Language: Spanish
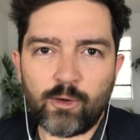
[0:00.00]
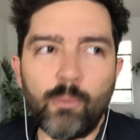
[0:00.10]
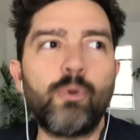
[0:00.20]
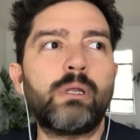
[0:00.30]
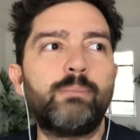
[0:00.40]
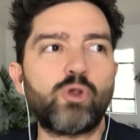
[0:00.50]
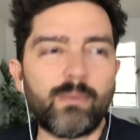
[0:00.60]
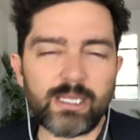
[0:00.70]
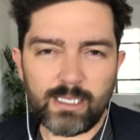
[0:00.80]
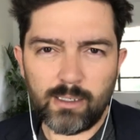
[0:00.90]
cómo se empezó a
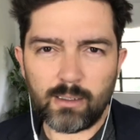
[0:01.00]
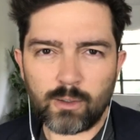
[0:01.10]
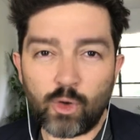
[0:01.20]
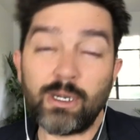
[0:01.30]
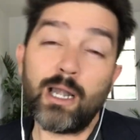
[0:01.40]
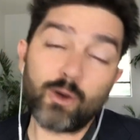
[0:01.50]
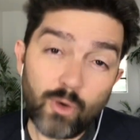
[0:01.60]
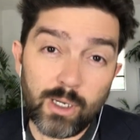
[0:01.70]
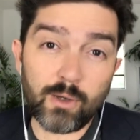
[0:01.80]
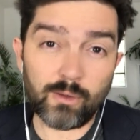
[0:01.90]
evadir con
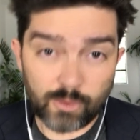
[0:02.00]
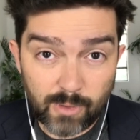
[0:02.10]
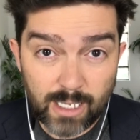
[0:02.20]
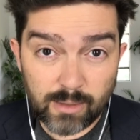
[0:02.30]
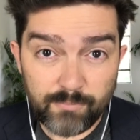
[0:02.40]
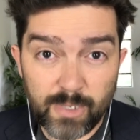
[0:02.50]
alcohol y con drogas.